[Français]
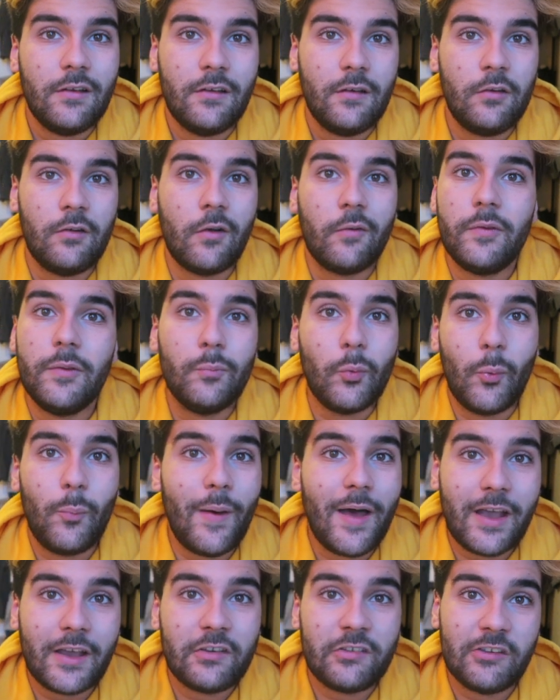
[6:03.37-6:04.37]
j'ai envie de me
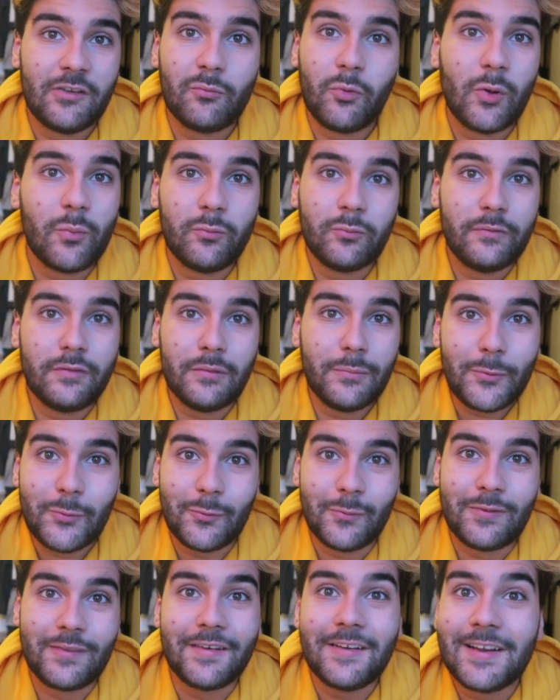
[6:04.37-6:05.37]
barrer chez moi au bout de 10
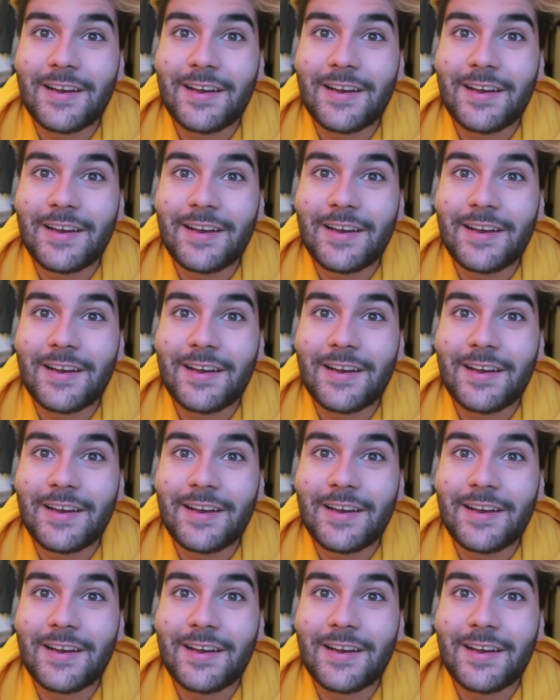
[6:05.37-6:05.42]
minutes, hein,